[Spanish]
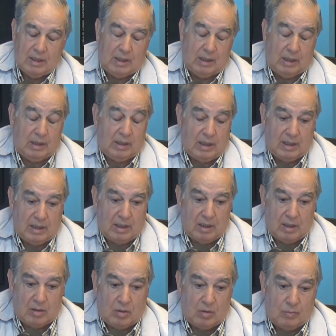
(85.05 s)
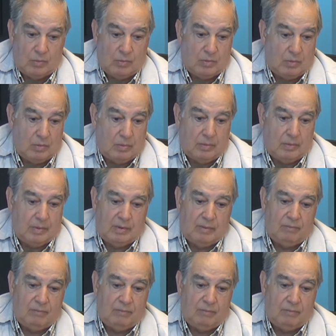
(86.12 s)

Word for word: este, como,